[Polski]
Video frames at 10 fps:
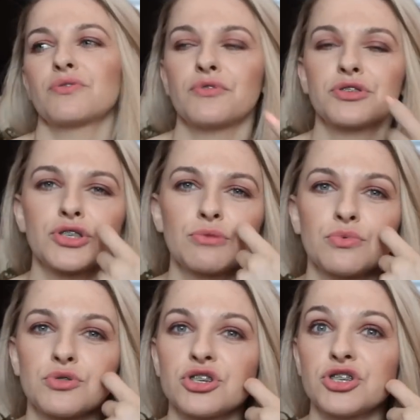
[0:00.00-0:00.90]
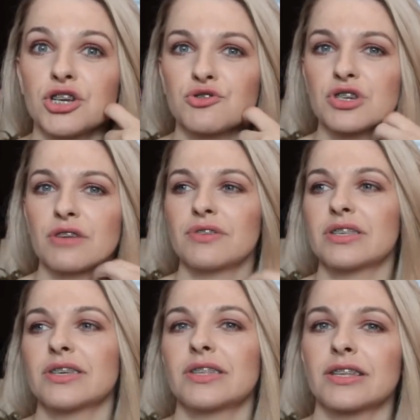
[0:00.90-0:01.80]
że włosy zrobiły się cięższe,
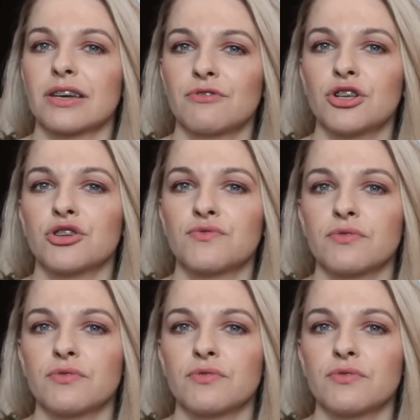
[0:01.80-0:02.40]
więc jednak ta wilgoć